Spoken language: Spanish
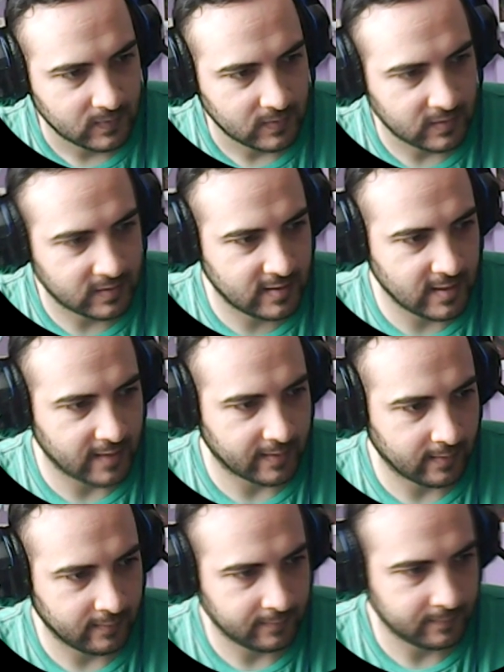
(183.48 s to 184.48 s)

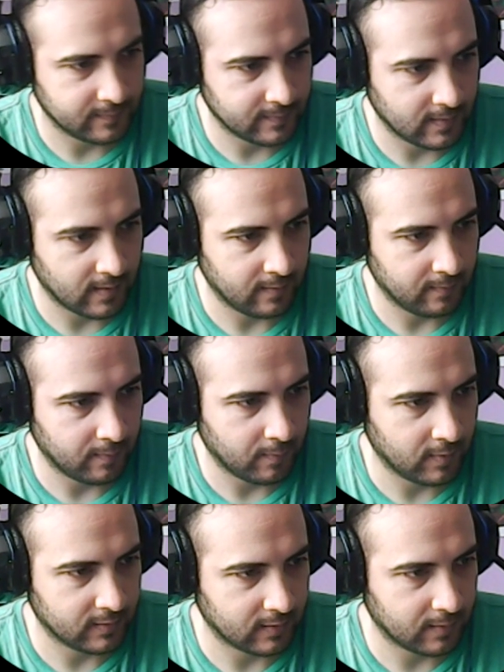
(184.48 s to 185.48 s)
Izquierda. Ya,
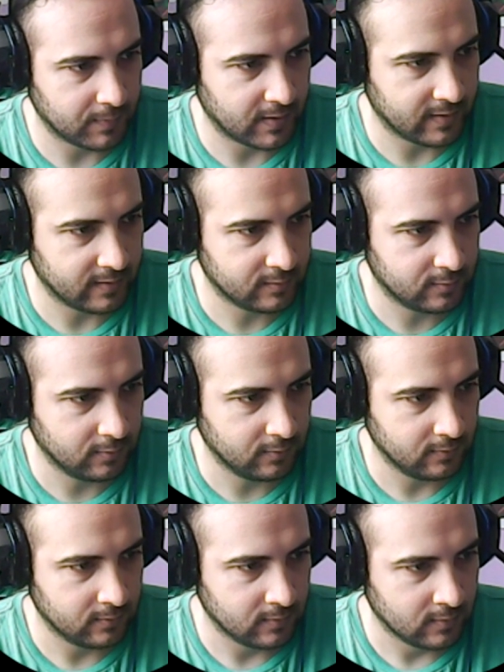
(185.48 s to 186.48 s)
vamos a cambiar esto.
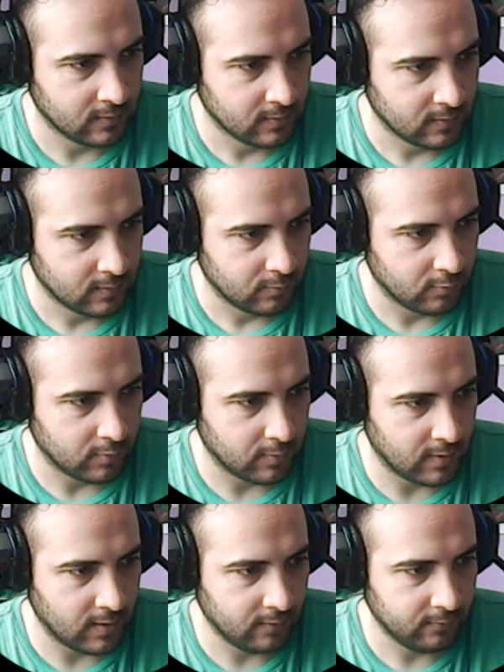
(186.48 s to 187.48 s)
Muy
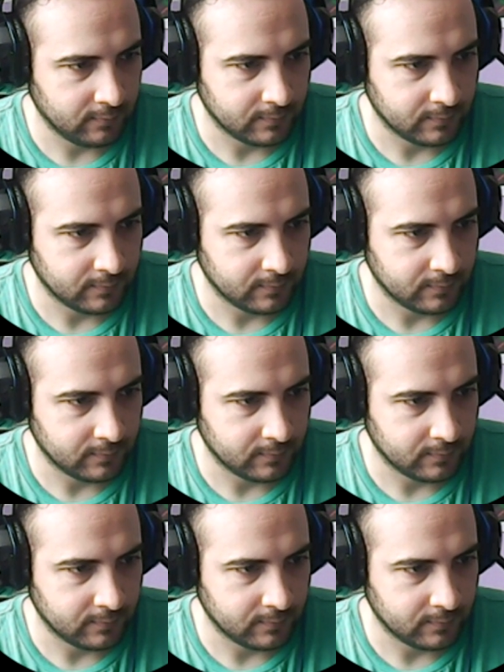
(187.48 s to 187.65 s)
bien.